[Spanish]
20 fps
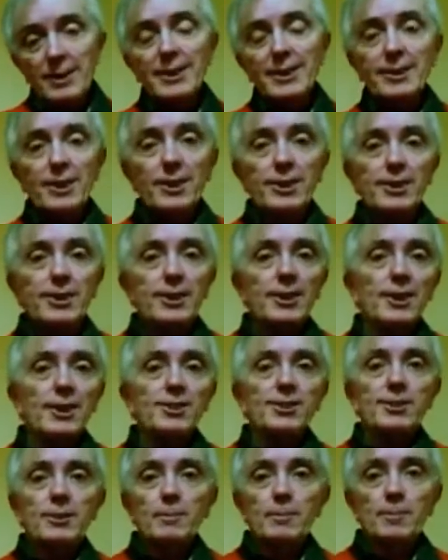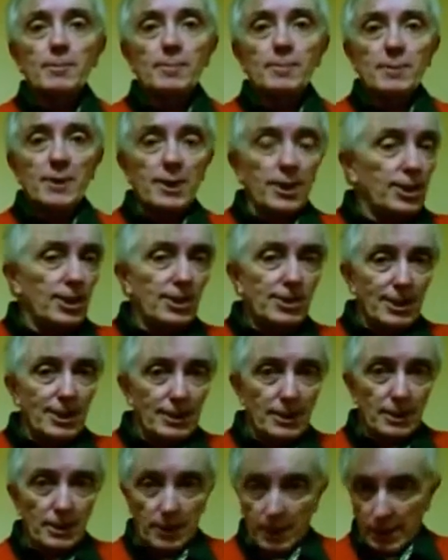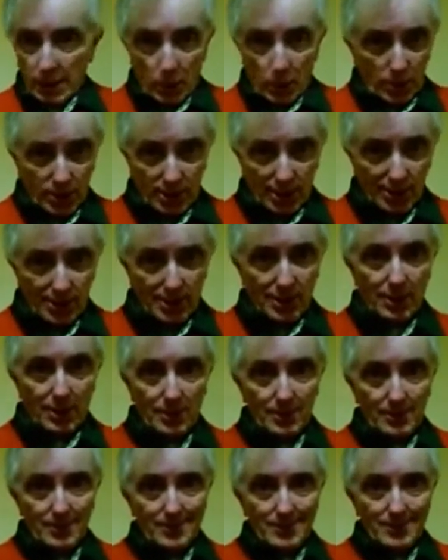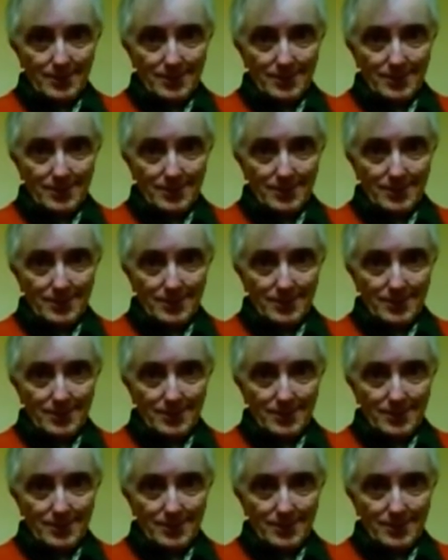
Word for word: Hay estadísticas que dicen que no es así.